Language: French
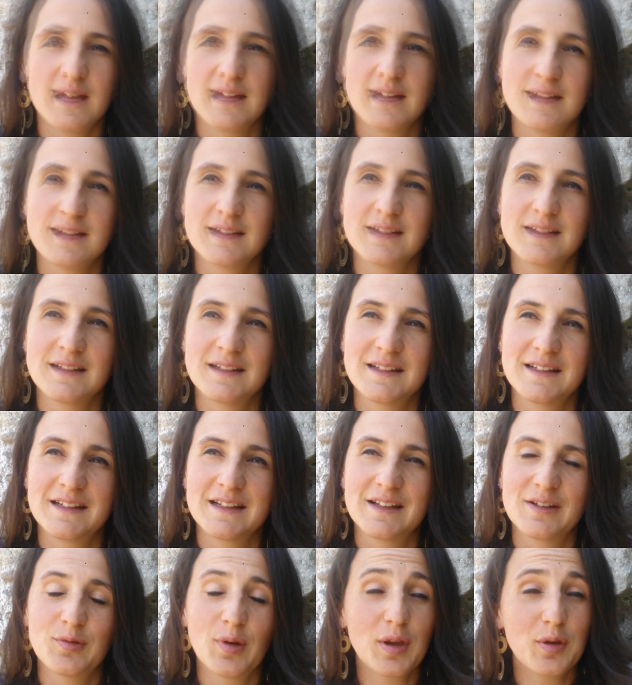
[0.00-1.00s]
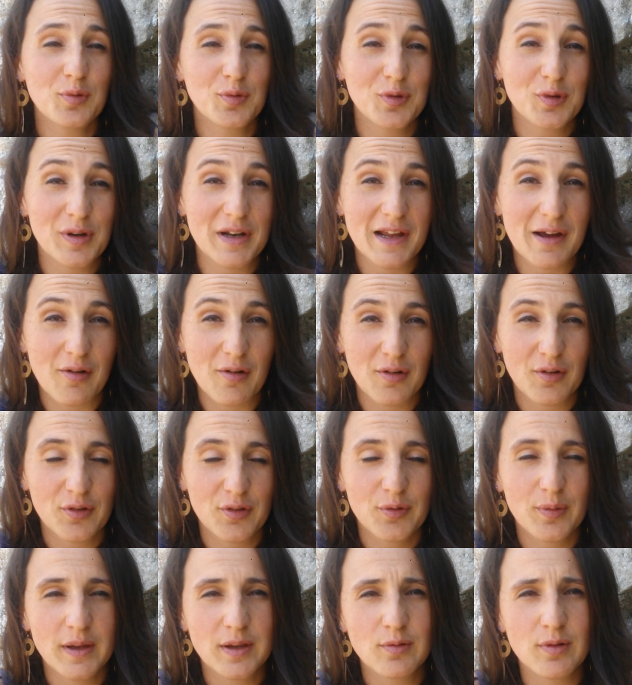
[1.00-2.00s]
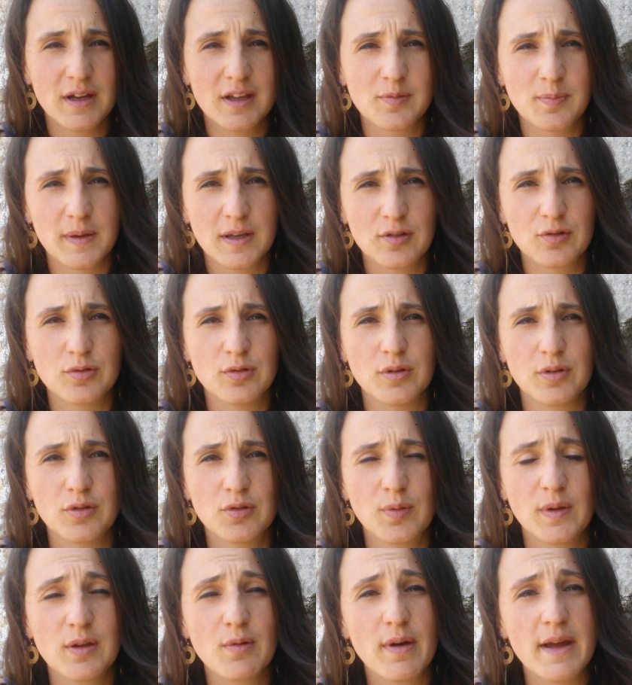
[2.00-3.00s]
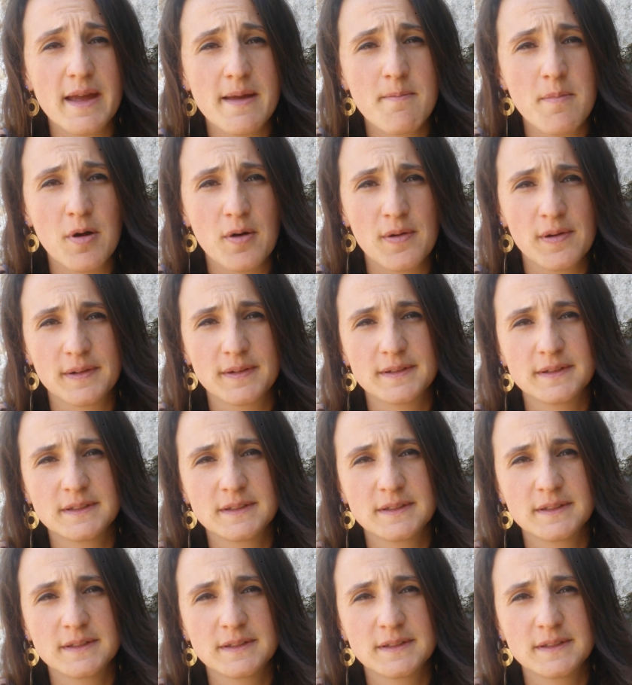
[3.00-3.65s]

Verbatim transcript: Et soyons tolérants, soyons respectueux, soyons aimants.